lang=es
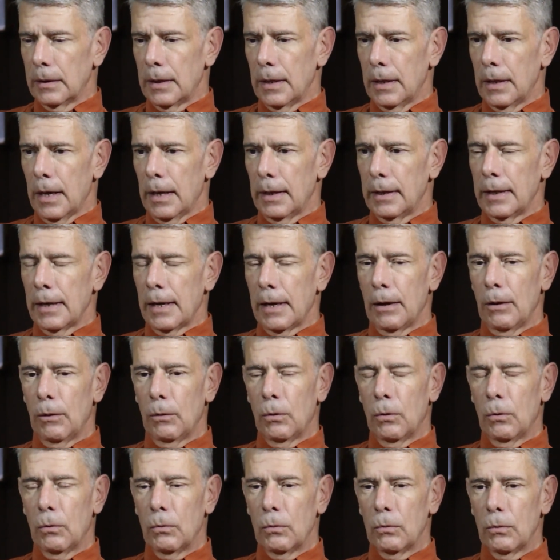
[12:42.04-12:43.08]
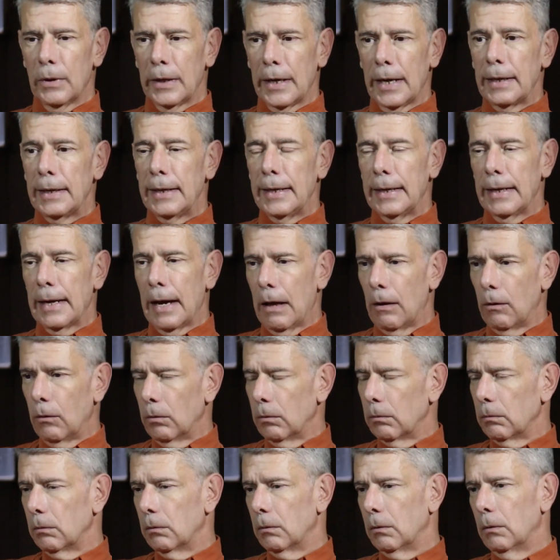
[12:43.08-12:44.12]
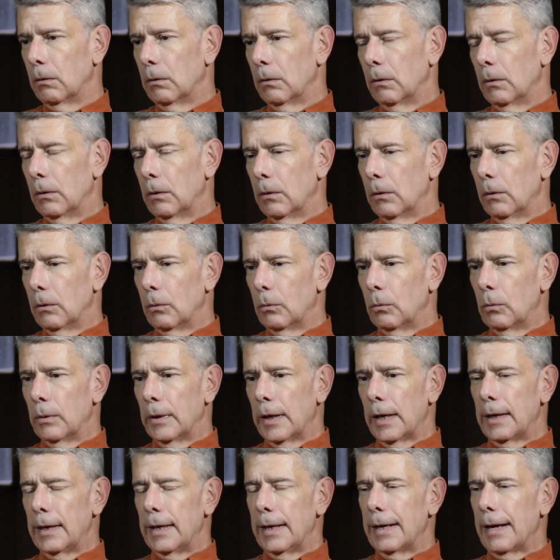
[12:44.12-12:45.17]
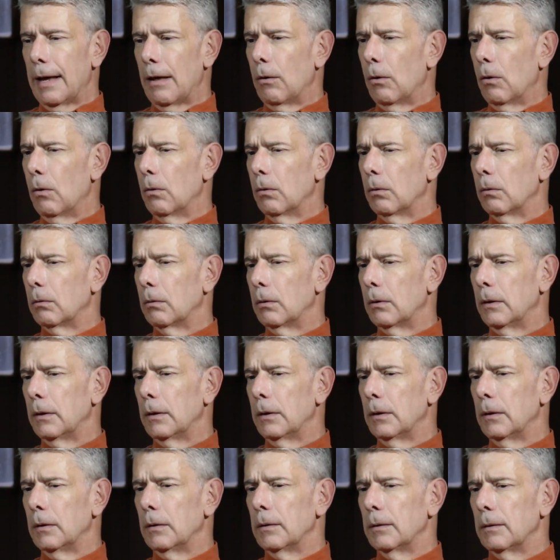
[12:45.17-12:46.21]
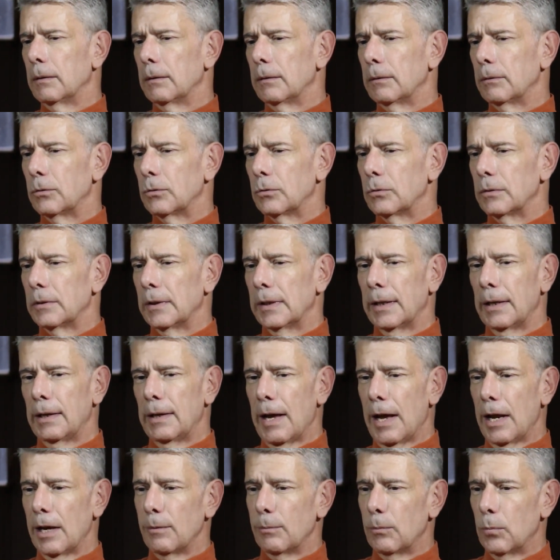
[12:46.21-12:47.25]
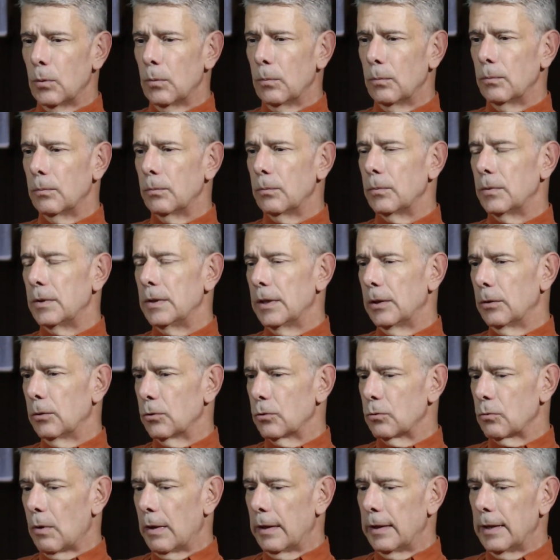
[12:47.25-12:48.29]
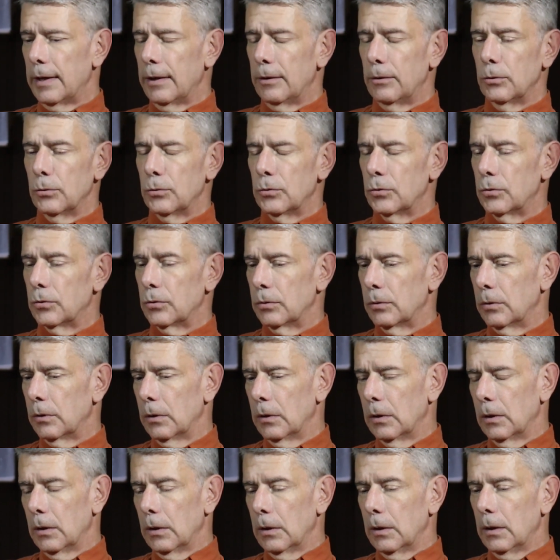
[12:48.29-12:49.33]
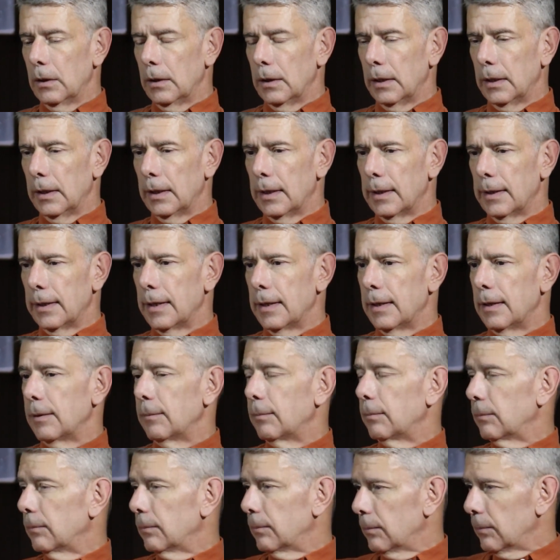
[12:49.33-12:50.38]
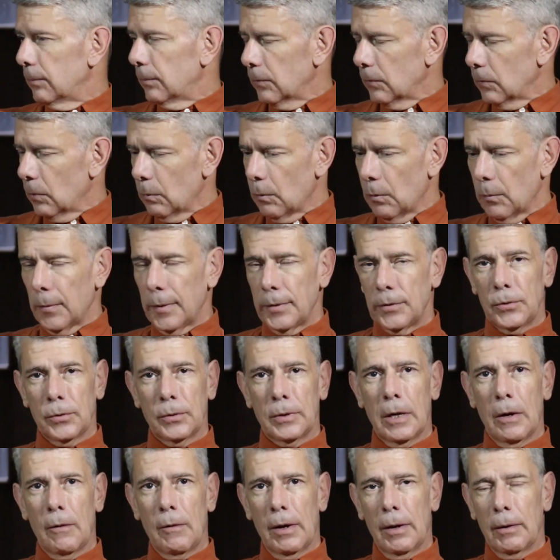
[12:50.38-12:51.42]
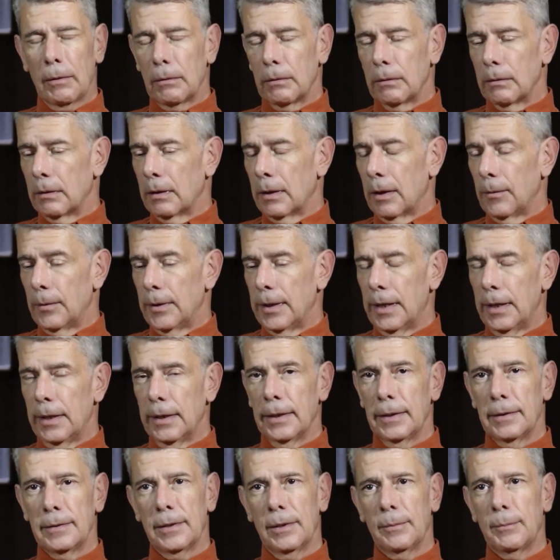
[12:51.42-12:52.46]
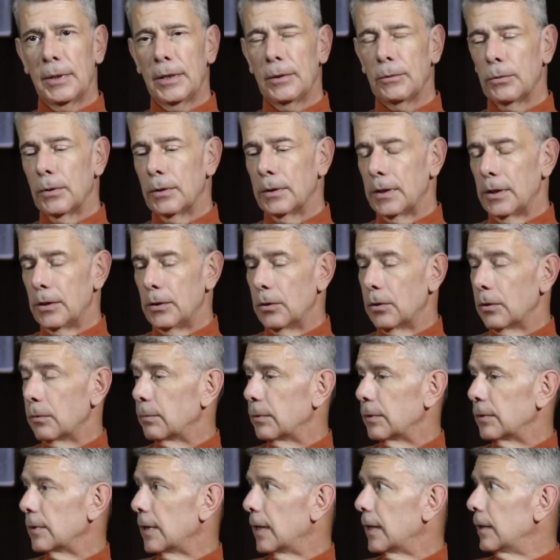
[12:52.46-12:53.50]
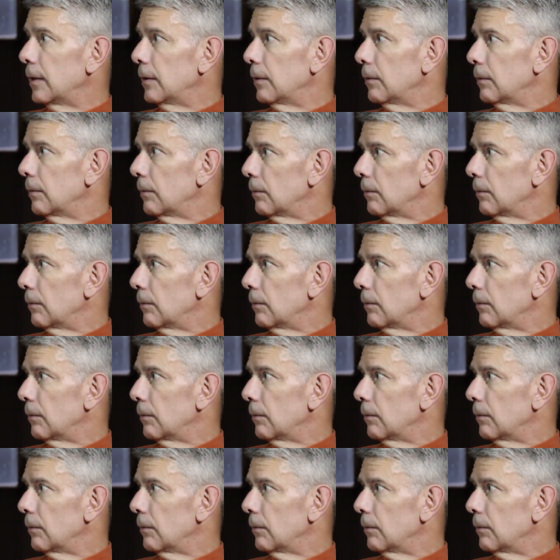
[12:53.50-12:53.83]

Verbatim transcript: que ha dejado un gran legado, un gran legado eh, en el álbum y en los cuadernos, en el que, como mencionaba Gabriel en el segmento anterior, pues hay